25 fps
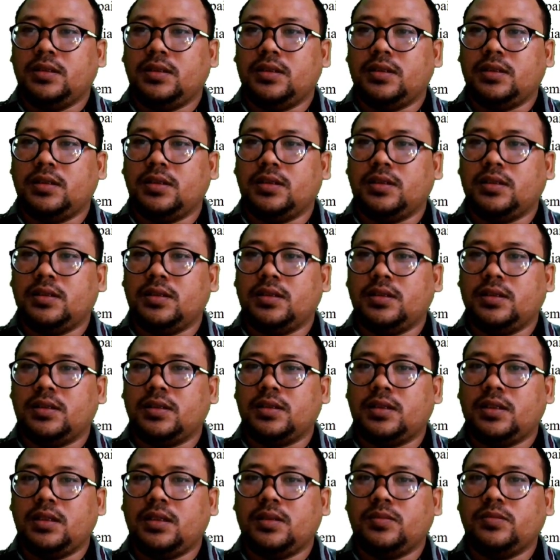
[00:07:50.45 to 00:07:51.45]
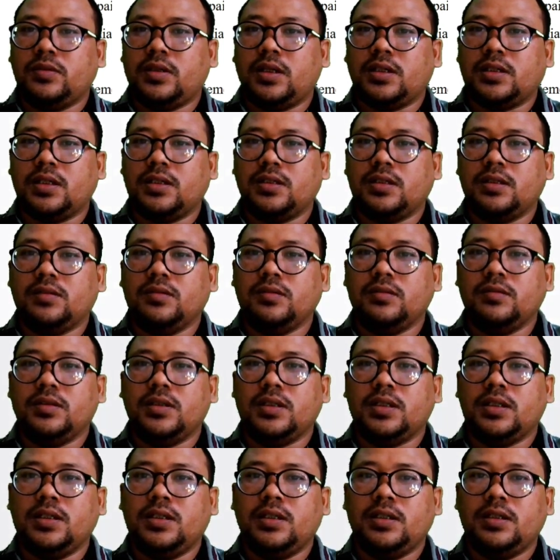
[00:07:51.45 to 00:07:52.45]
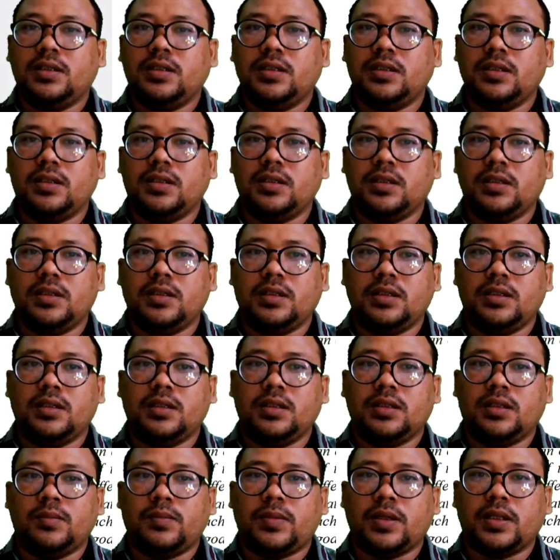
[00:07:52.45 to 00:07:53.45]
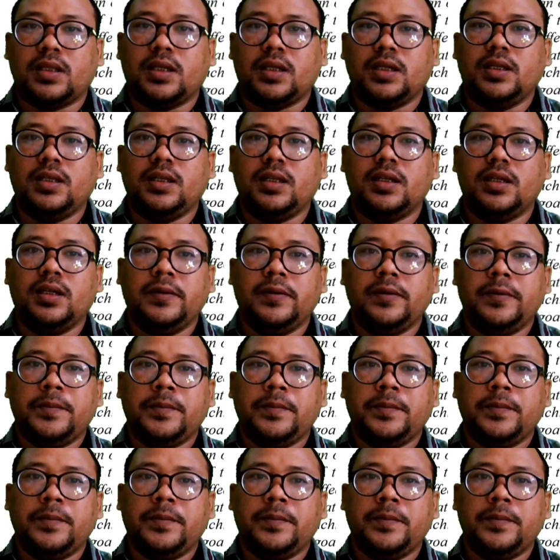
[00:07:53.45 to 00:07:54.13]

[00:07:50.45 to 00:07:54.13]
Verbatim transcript: Uh, kita buka saja dulu ini di tempat lain ya.